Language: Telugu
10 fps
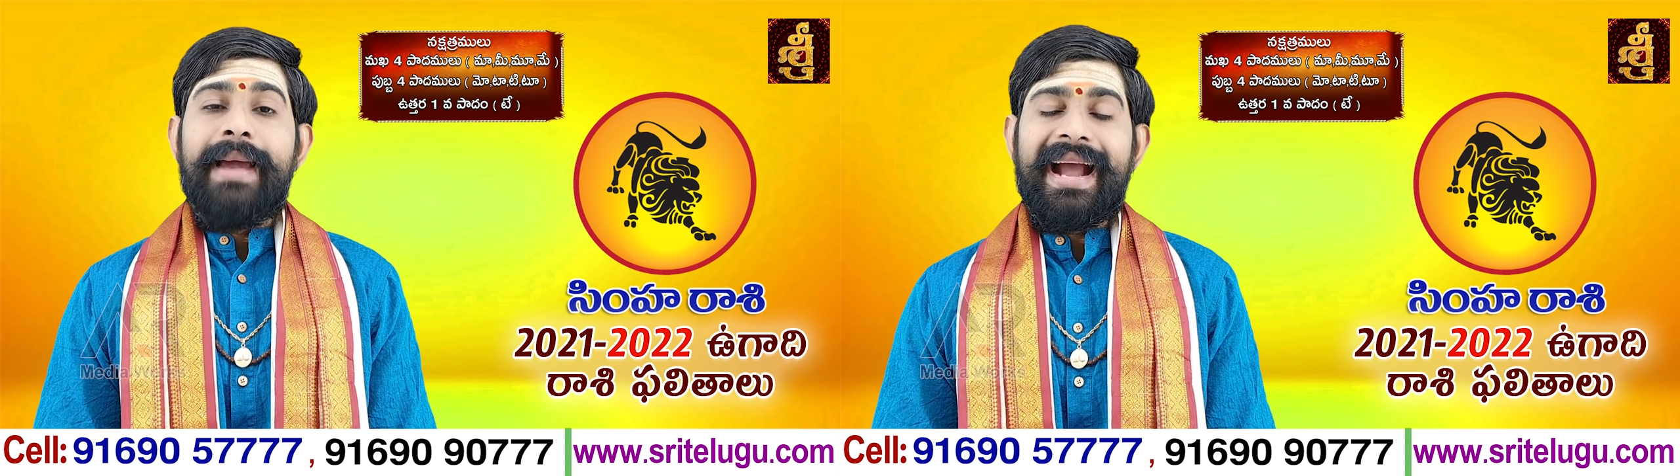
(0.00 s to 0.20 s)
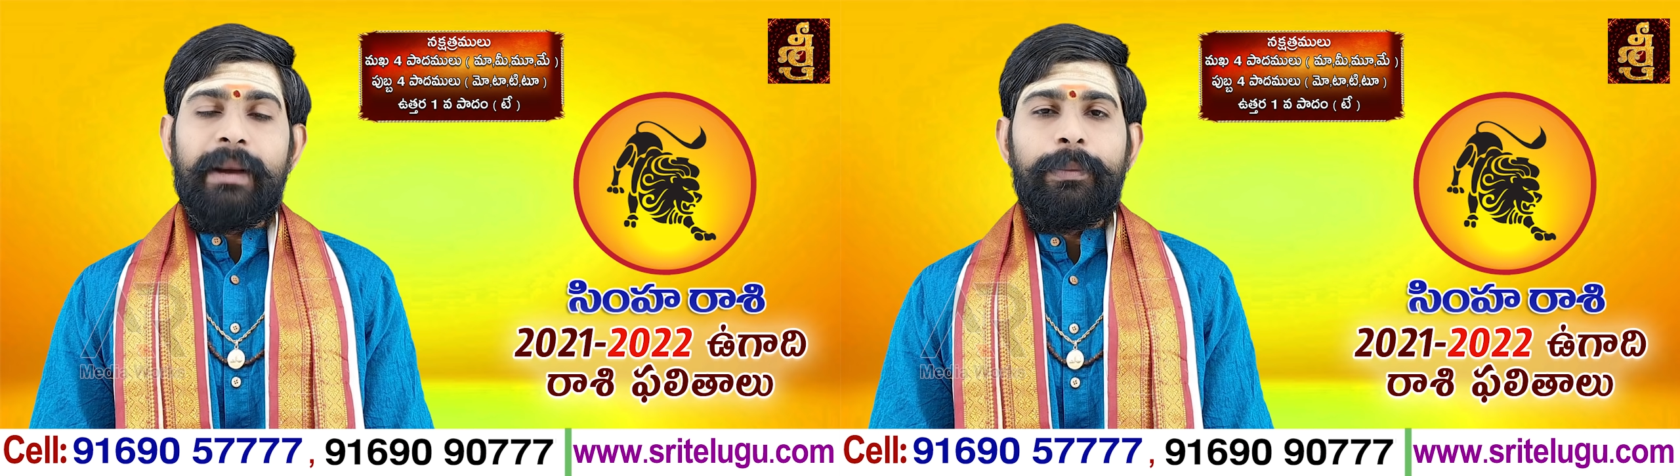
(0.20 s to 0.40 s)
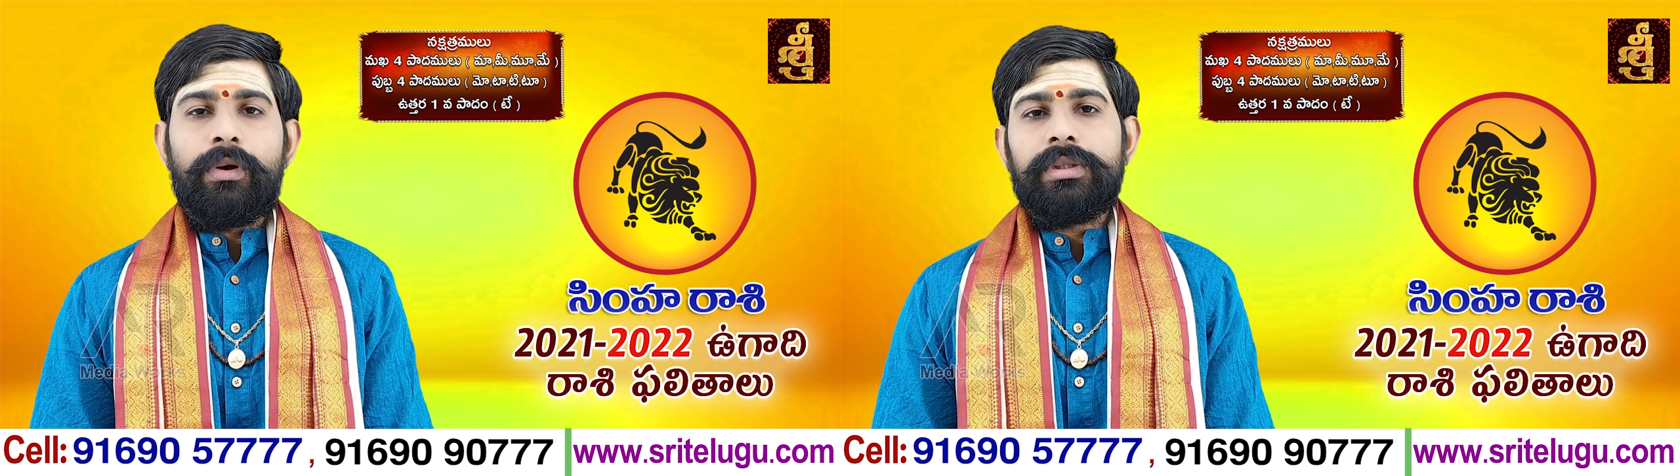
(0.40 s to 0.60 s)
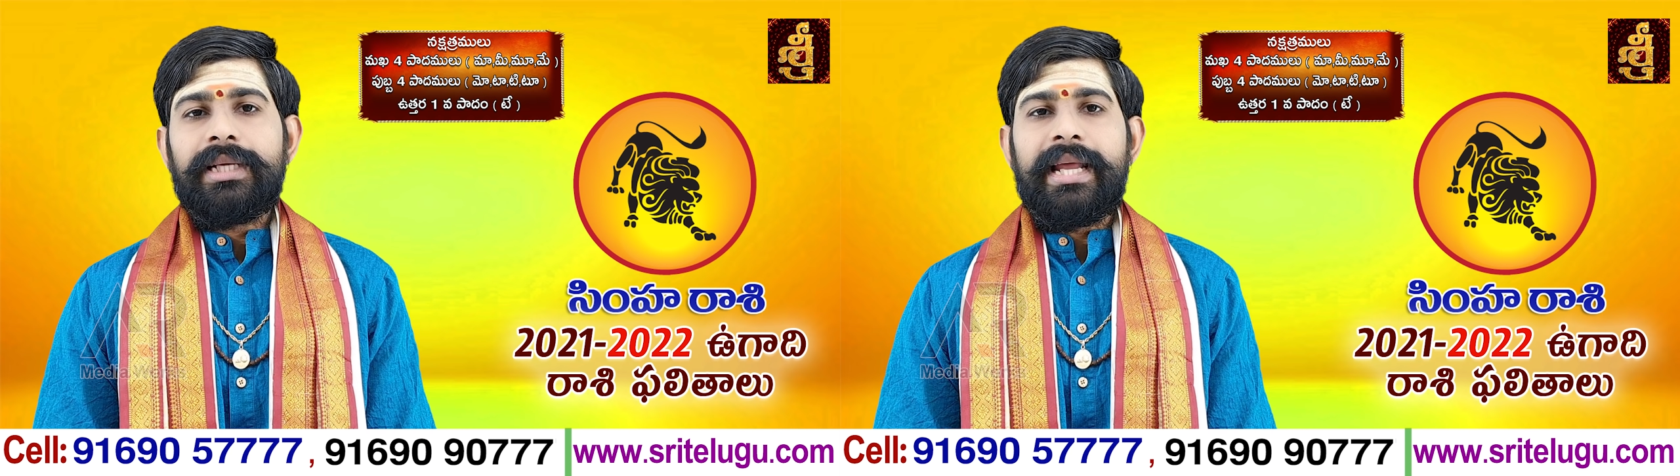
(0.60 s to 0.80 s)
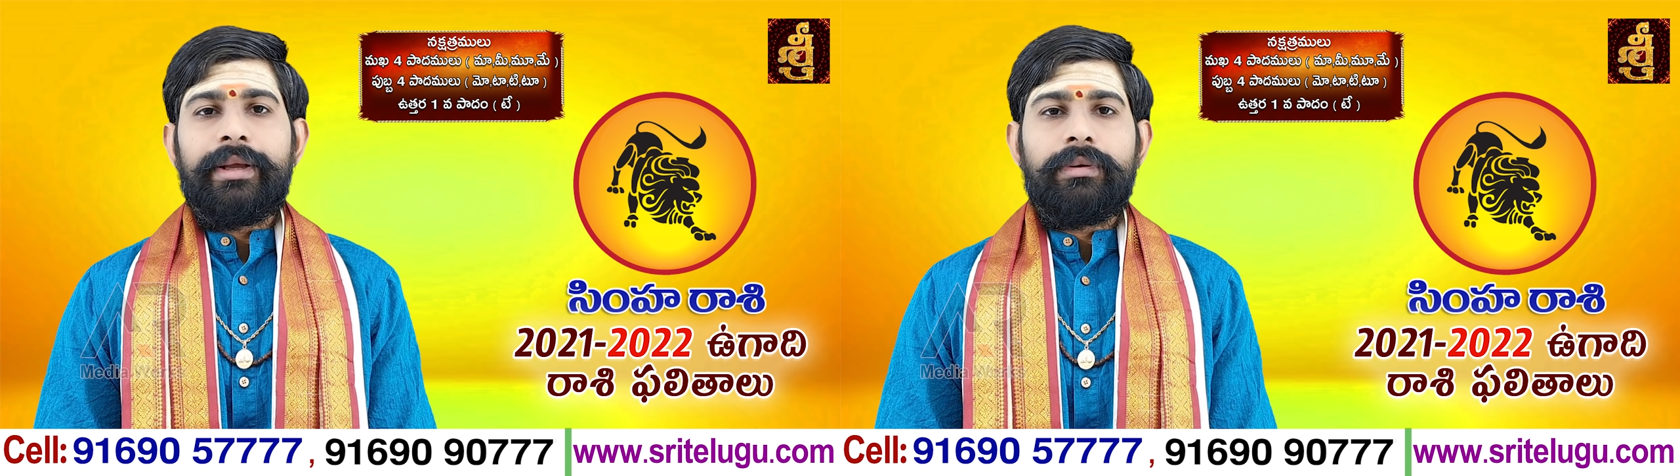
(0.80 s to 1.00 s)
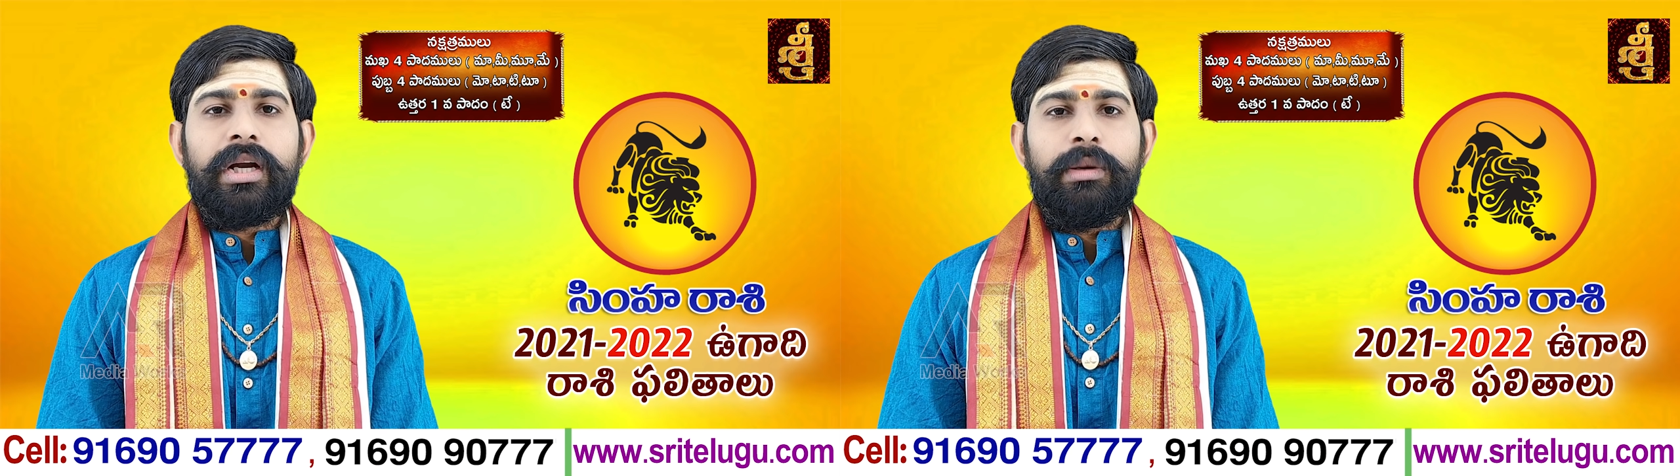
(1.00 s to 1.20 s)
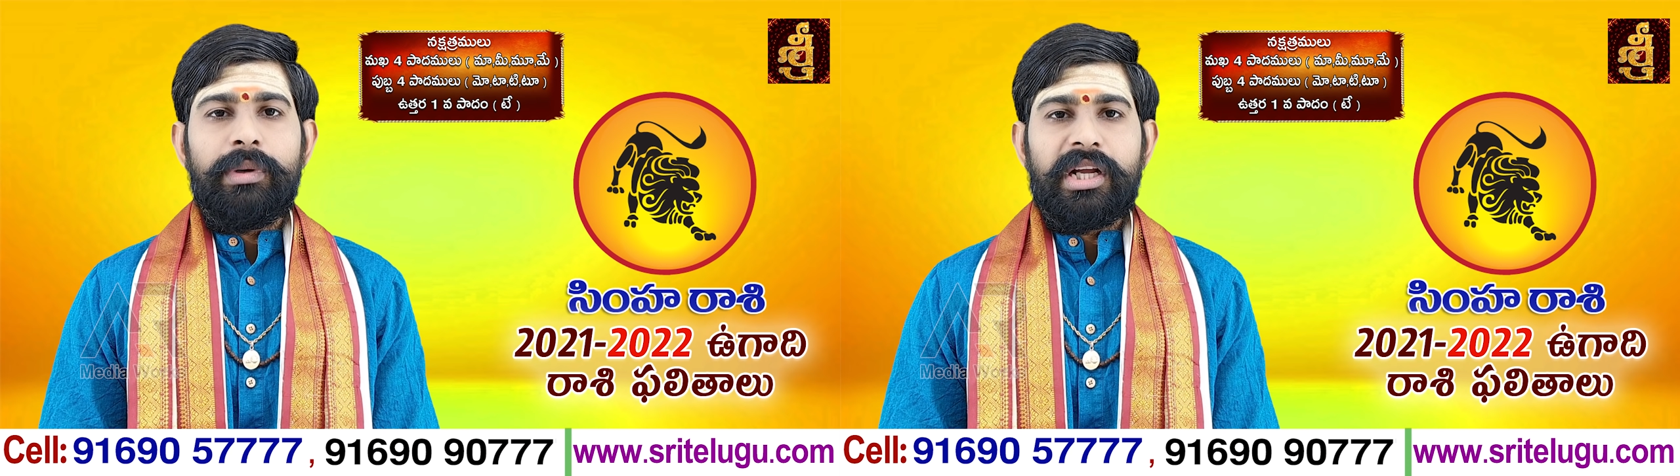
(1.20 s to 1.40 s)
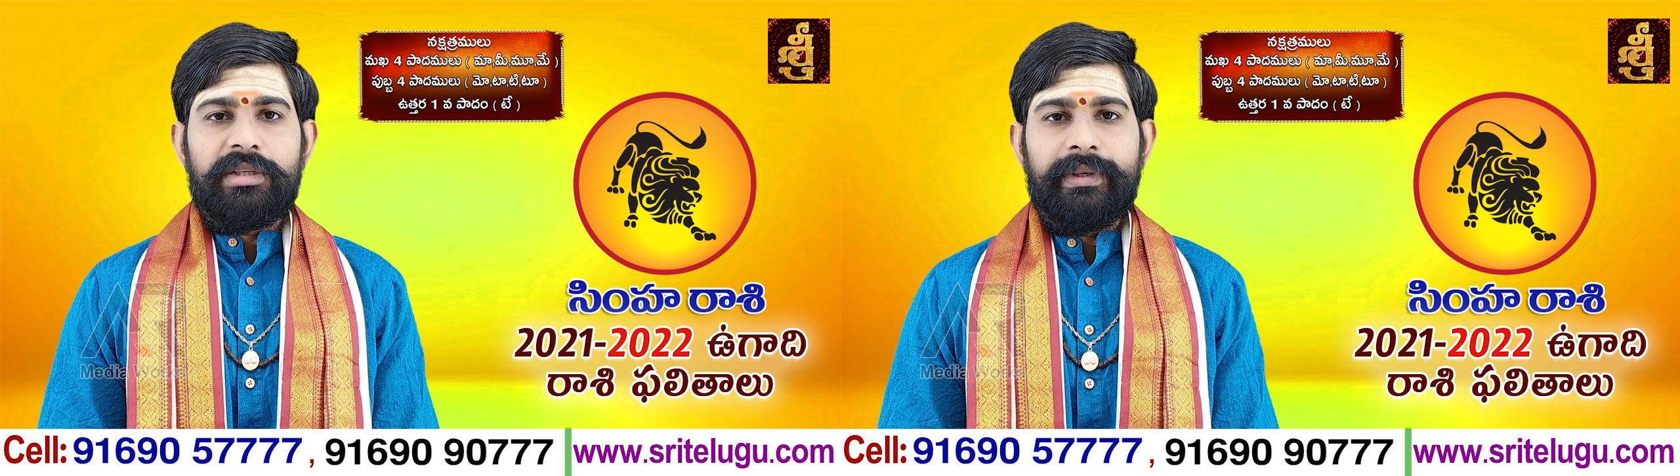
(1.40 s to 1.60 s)
మేకప్ల కోసం కానీ ఎక్కువగా
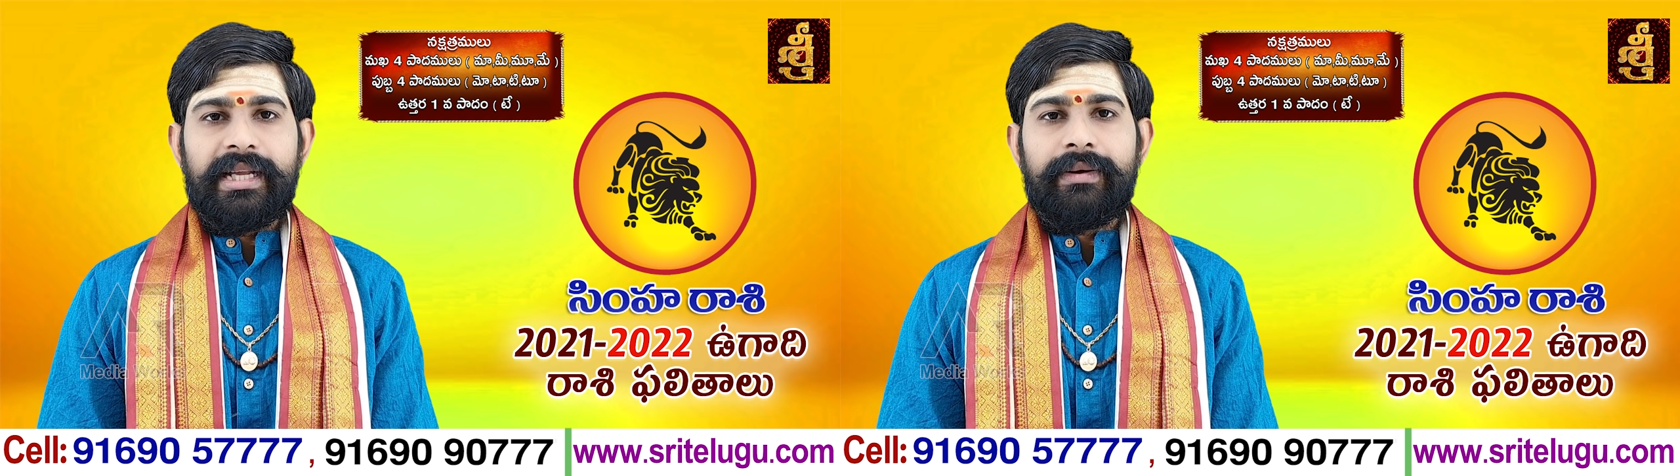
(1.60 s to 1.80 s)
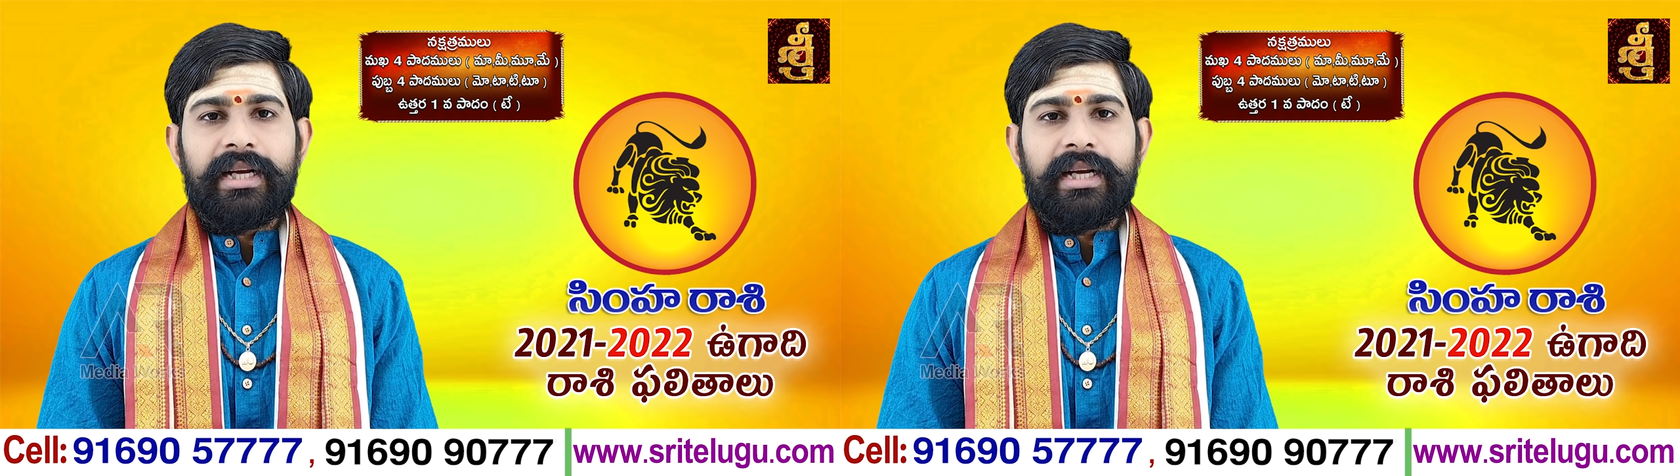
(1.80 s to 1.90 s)
డబ్బులు ఖర్చు పెట్టే